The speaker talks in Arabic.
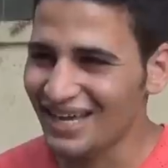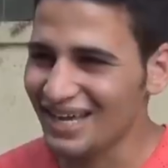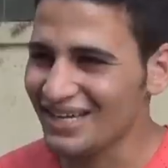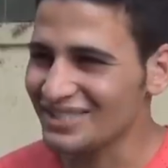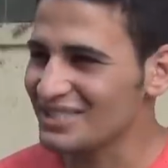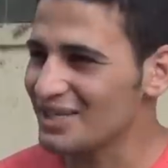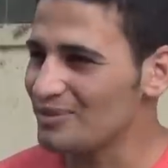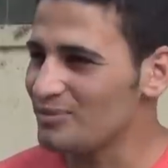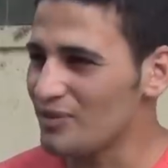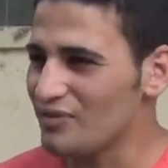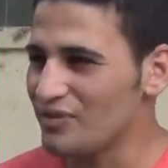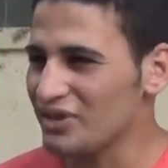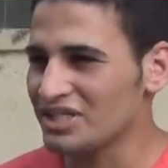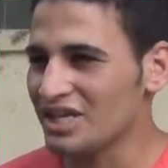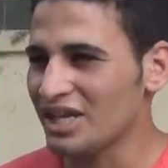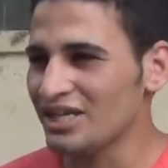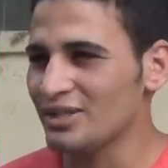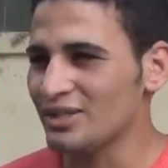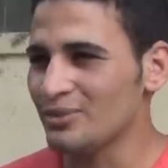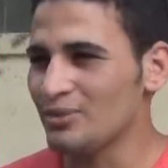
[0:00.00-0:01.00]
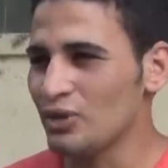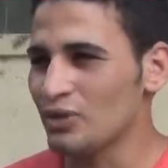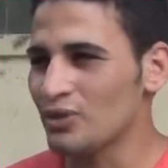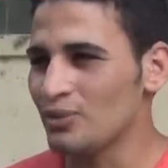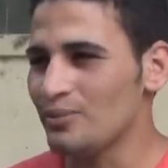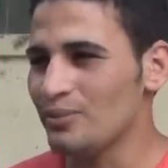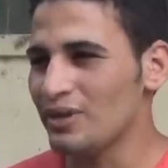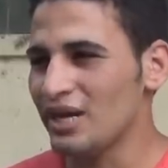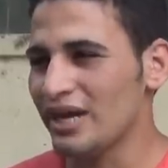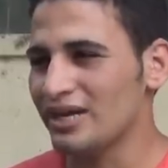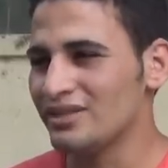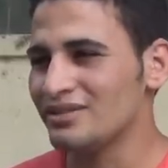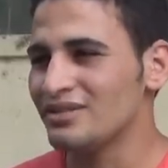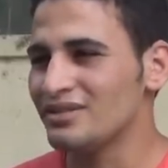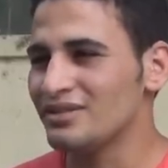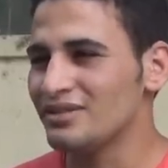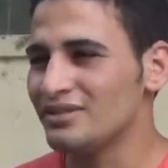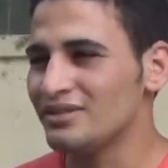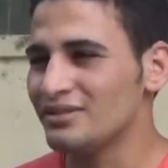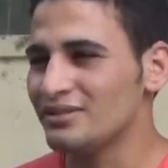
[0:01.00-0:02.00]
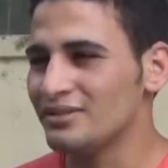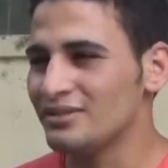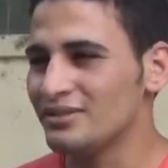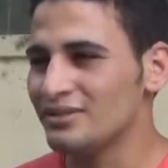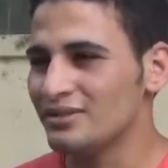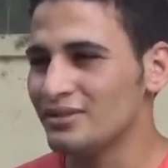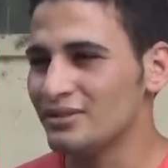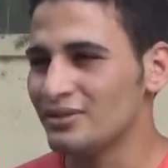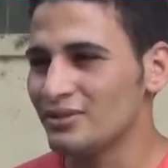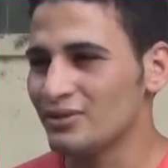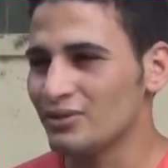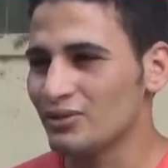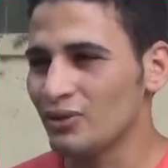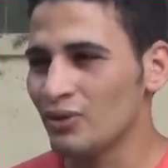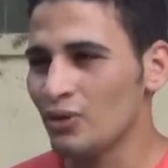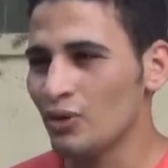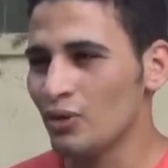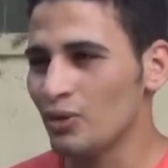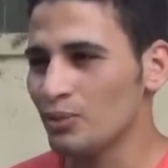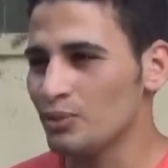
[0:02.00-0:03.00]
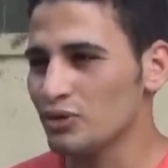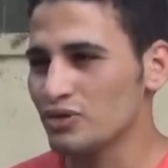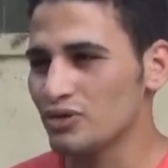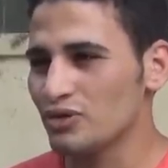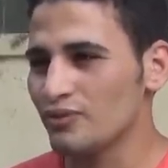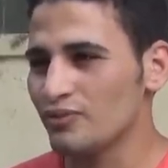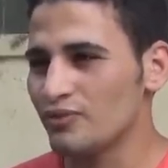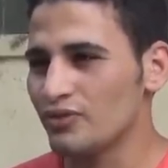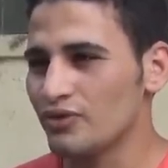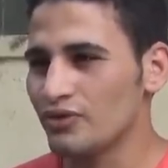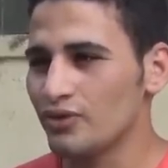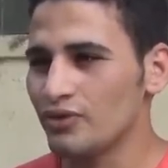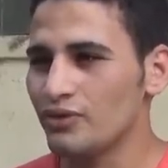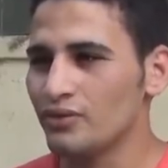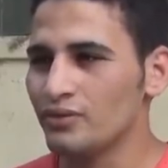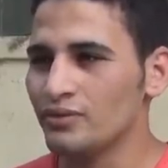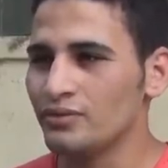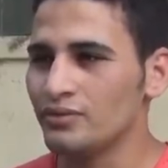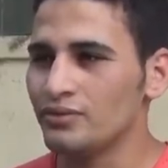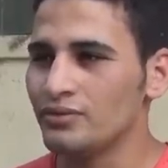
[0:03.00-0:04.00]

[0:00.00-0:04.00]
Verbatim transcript: عشان ما فيهاش حد بيحكم بالعدل كله بيظلم في كله